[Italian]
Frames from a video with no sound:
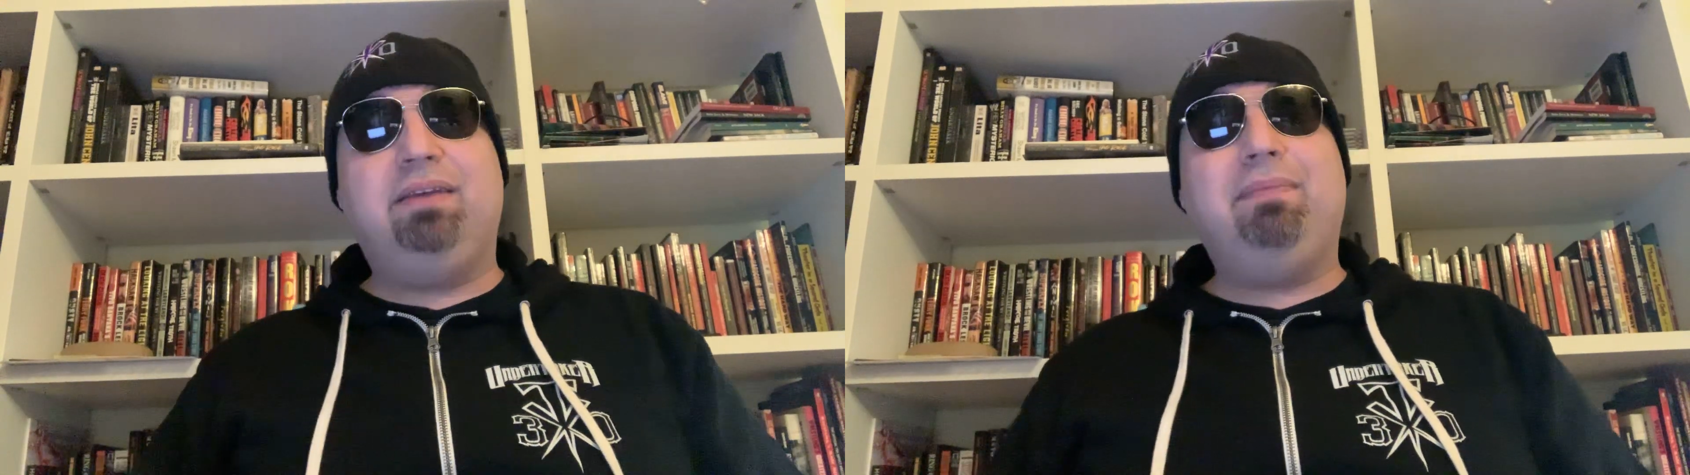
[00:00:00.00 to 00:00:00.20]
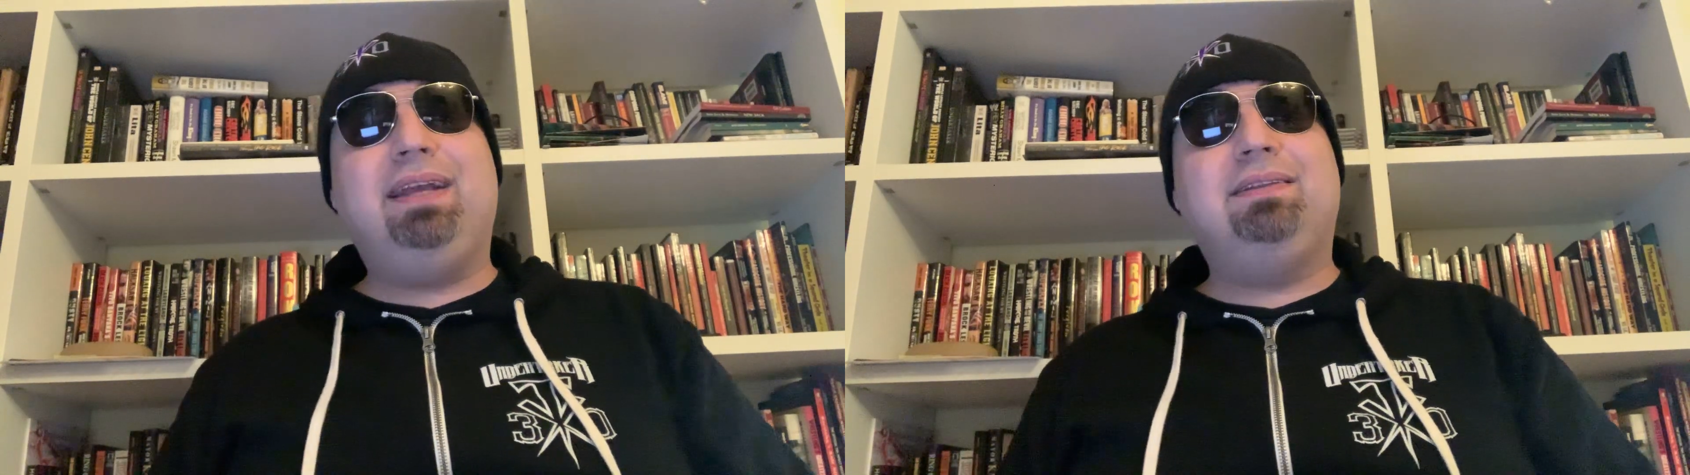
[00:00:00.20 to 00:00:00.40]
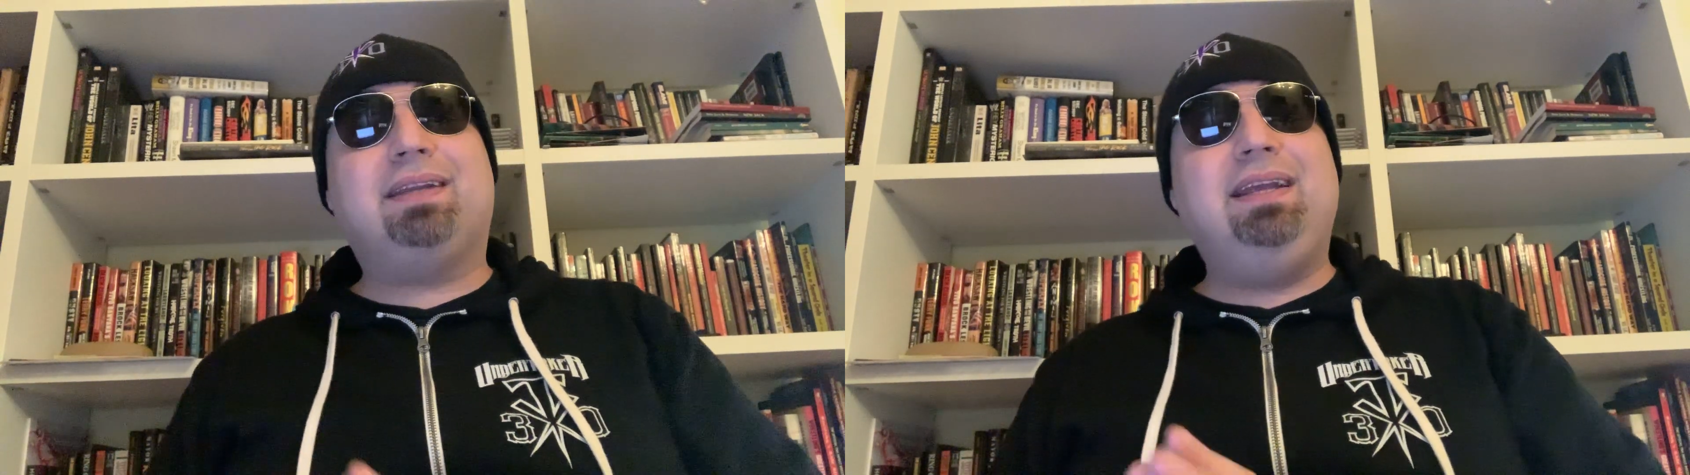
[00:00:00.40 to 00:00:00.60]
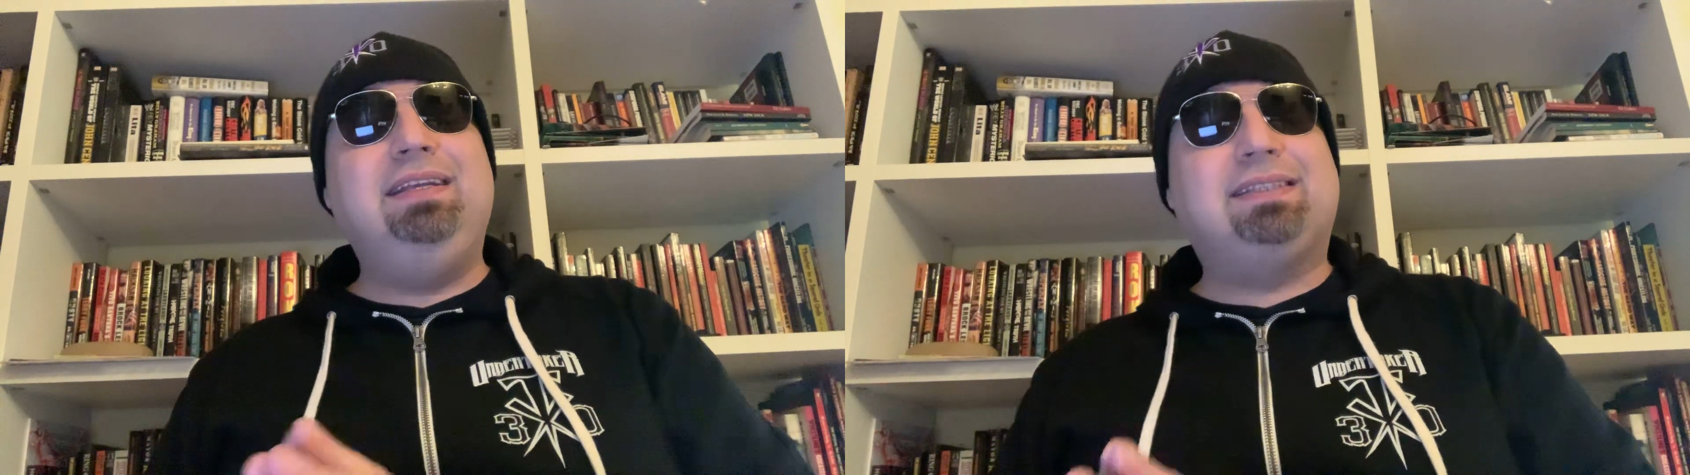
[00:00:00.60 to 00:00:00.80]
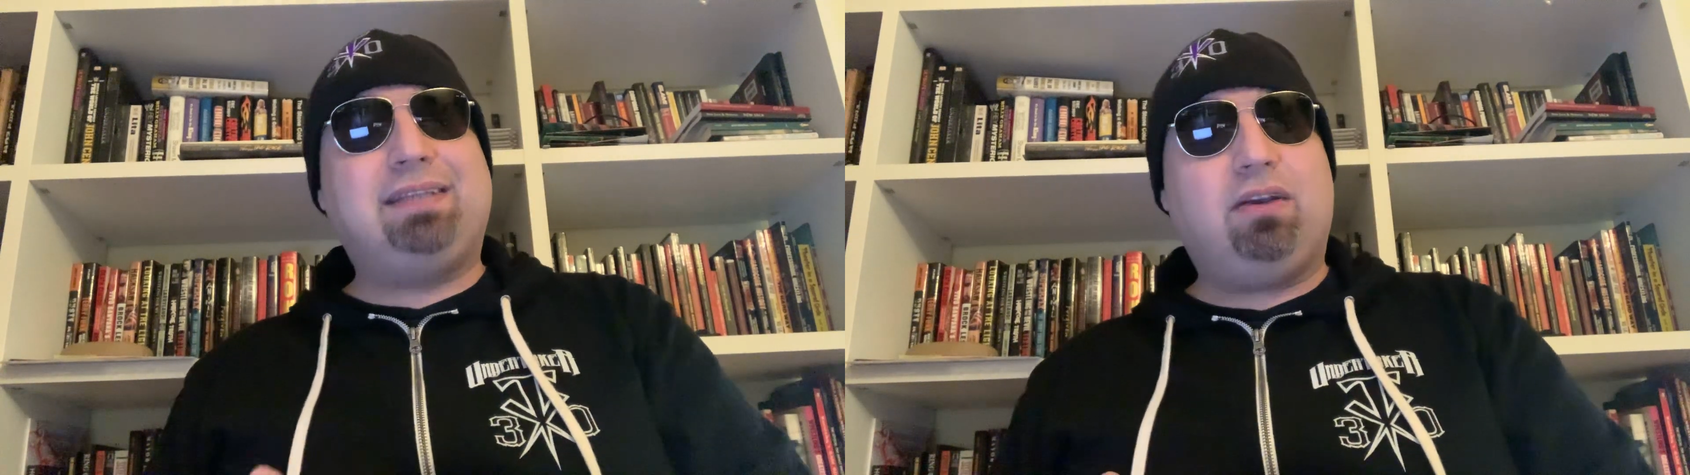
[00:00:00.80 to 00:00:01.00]
mentre
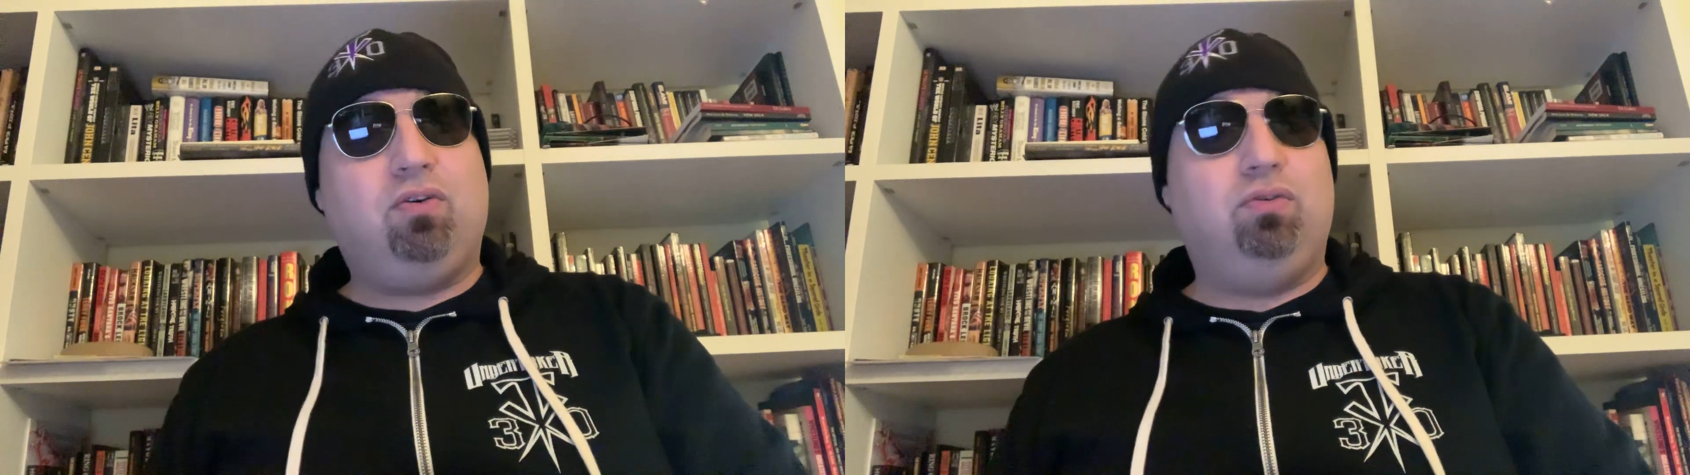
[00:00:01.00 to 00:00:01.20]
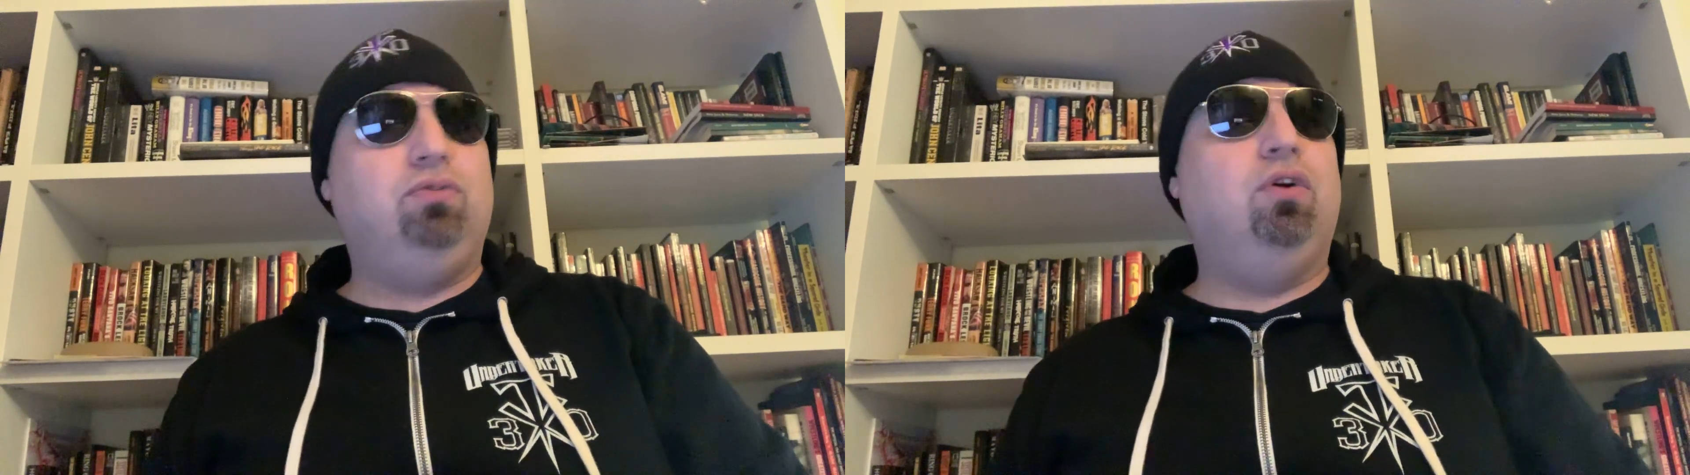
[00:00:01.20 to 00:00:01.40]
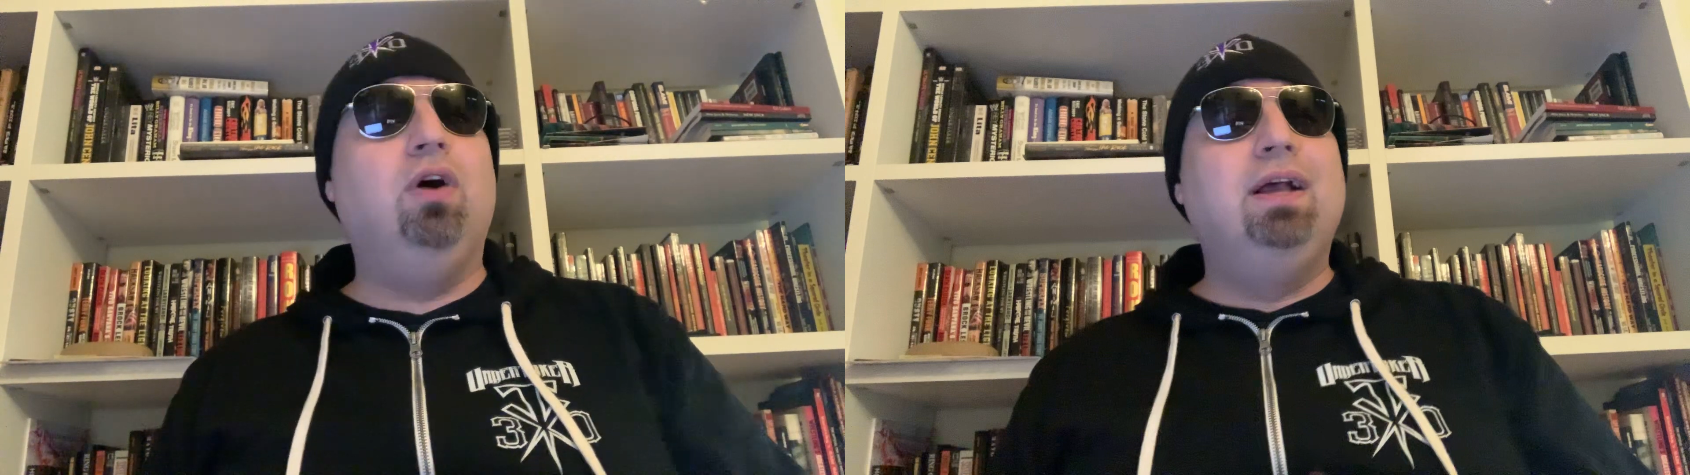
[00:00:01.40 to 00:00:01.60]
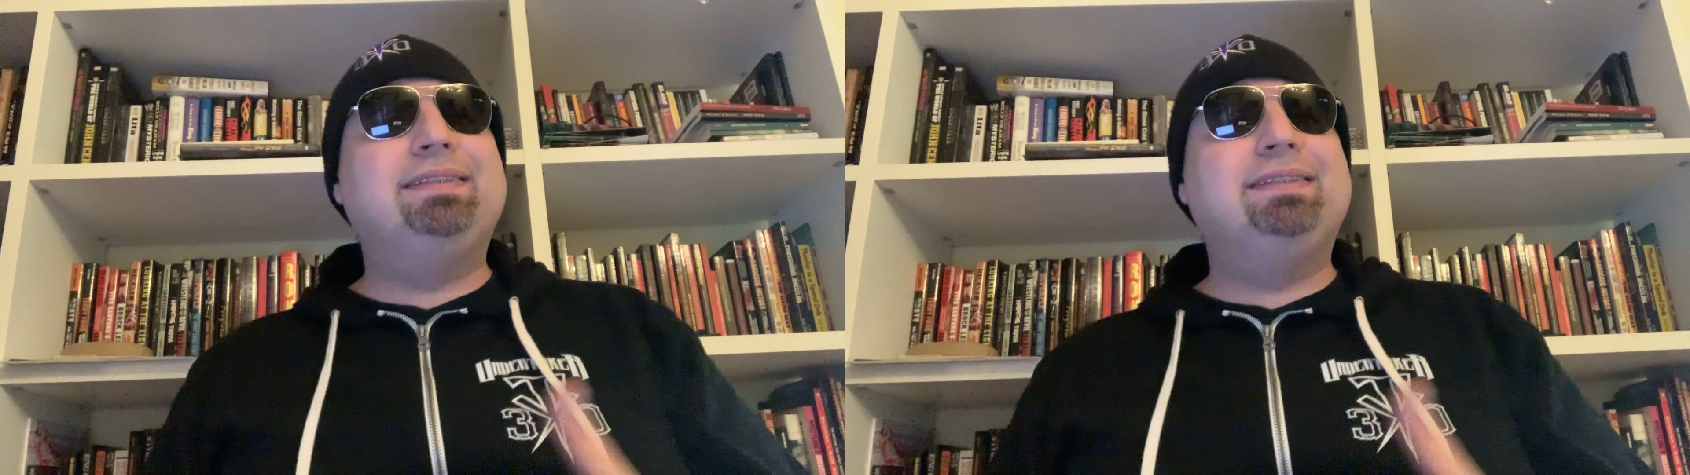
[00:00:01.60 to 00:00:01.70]
il secondo